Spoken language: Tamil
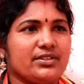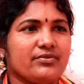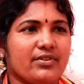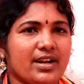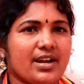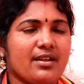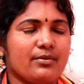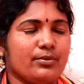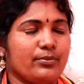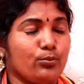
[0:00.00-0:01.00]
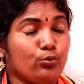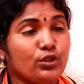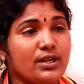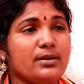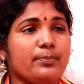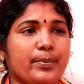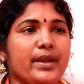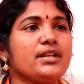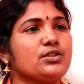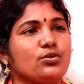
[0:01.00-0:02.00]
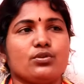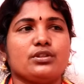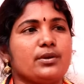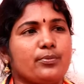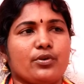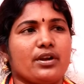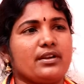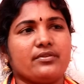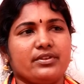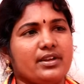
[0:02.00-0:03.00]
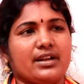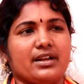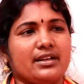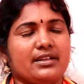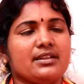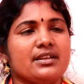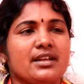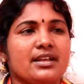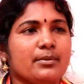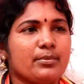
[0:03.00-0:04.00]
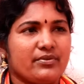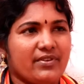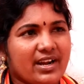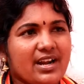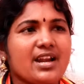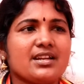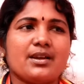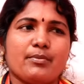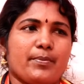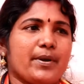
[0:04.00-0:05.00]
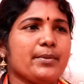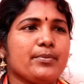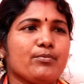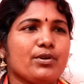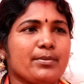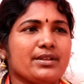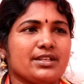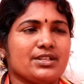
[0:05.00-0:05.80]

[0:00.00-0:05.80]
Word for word: வந்து வரலா முதல் பெண் சுதந்திர போராட்ட வீராங்கனை என்பது வரலாற்று நம்ம படிப்பு மூலமாக